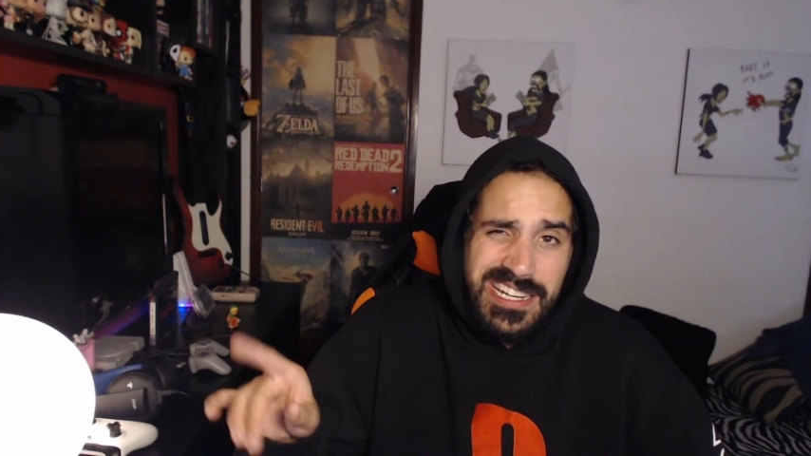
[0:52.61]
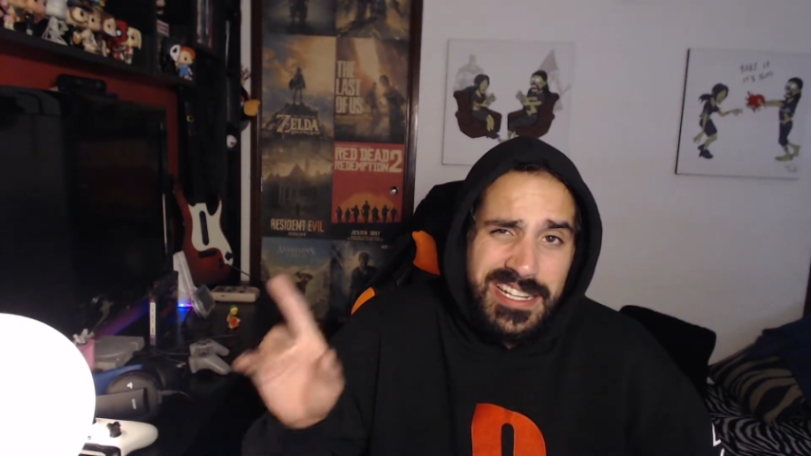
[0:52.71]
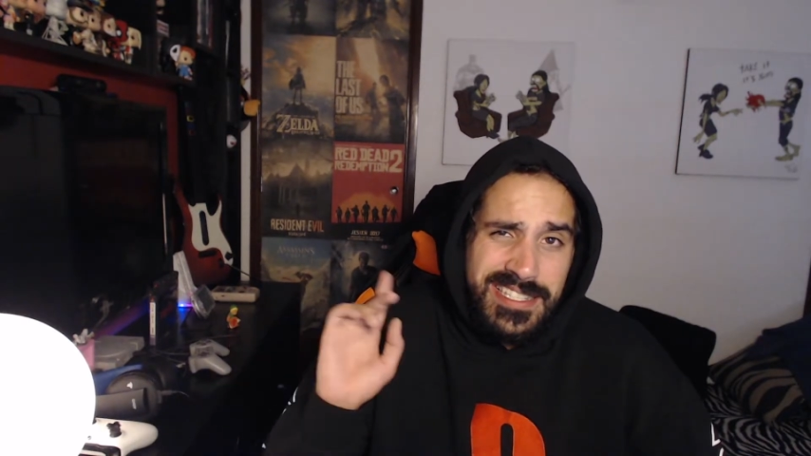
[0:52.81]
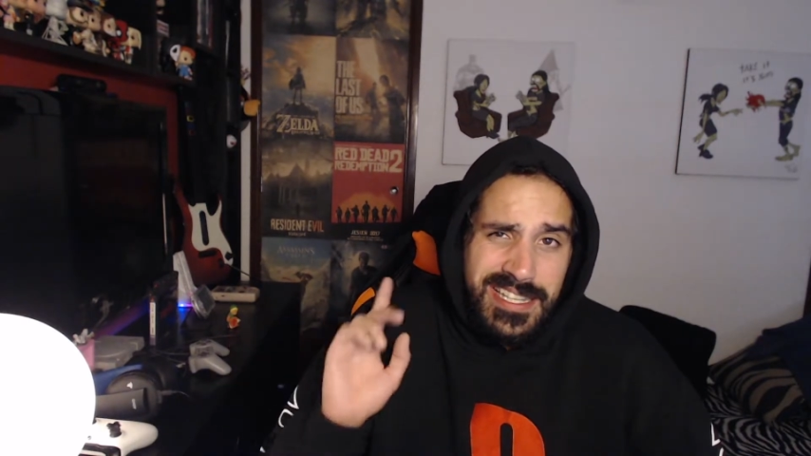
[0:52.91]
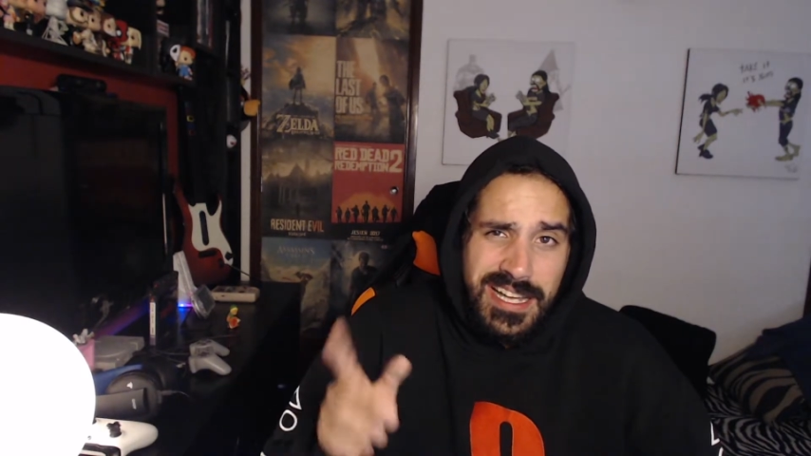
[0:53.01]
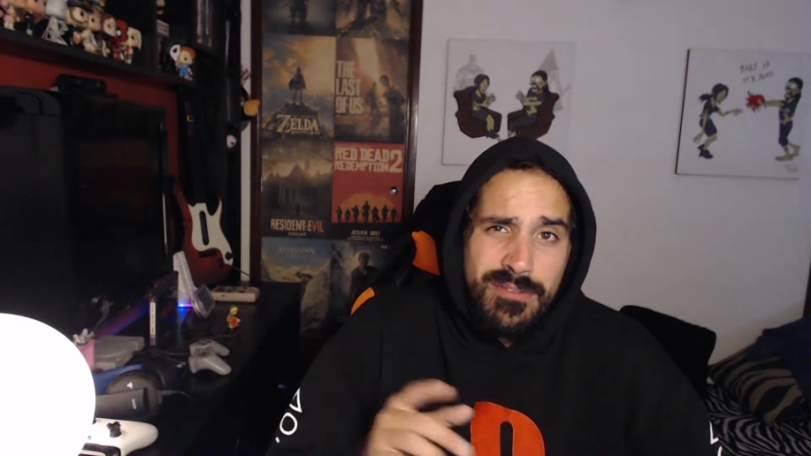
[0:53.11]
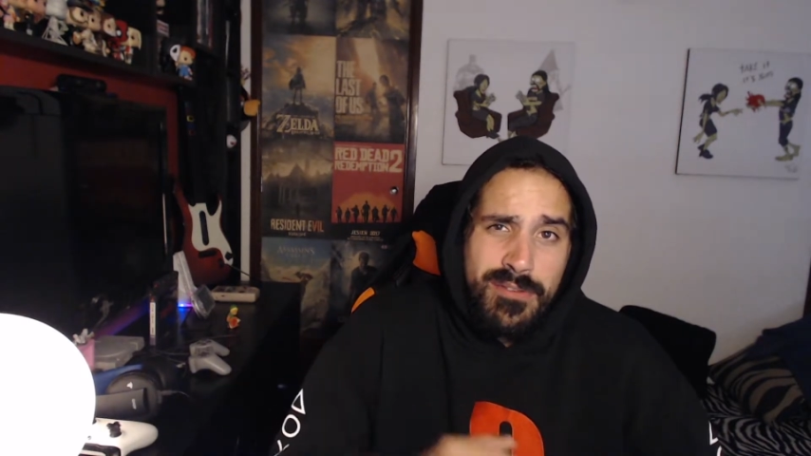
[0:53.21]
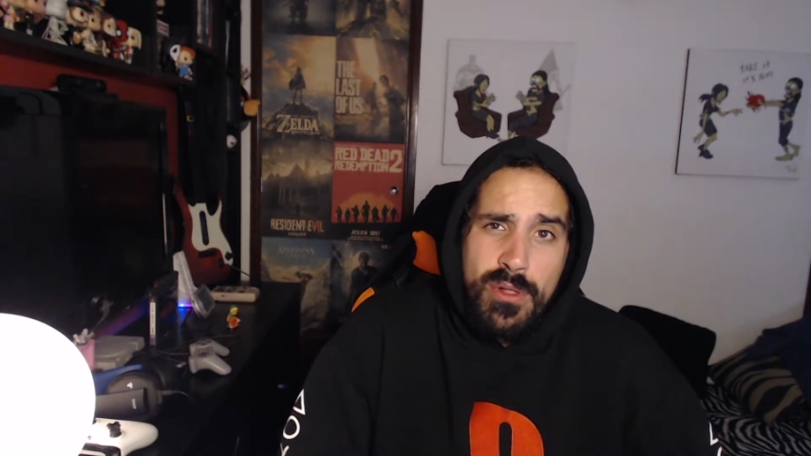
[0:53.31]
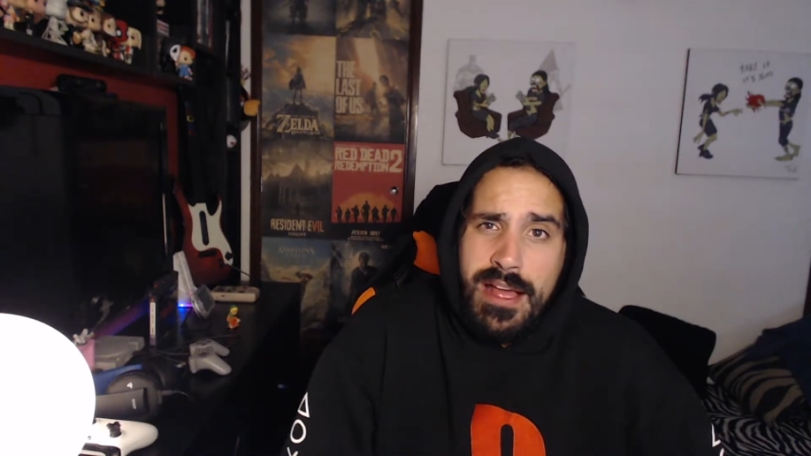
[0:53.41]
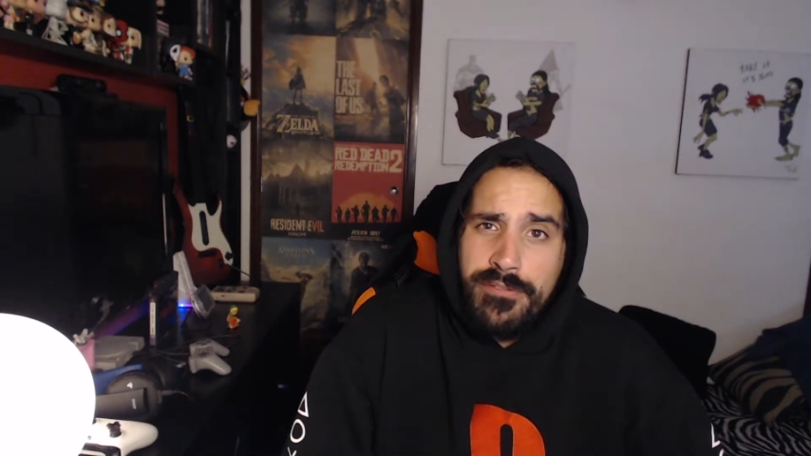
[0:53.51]
descrição,
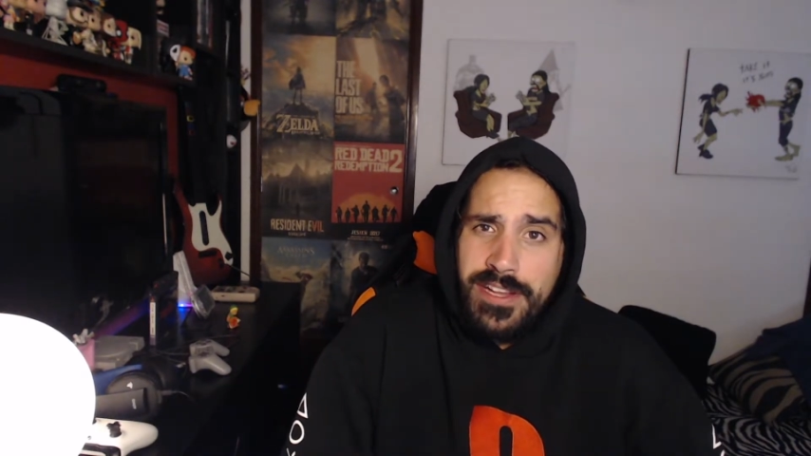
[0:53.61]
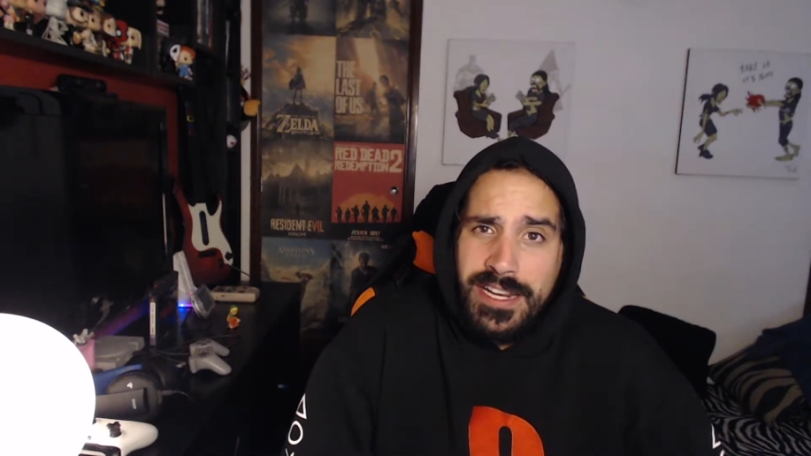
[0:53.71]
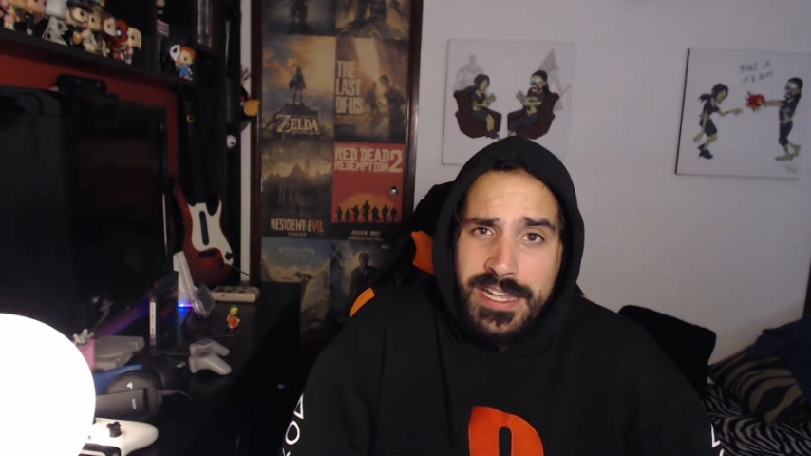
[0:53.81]
vão lá ver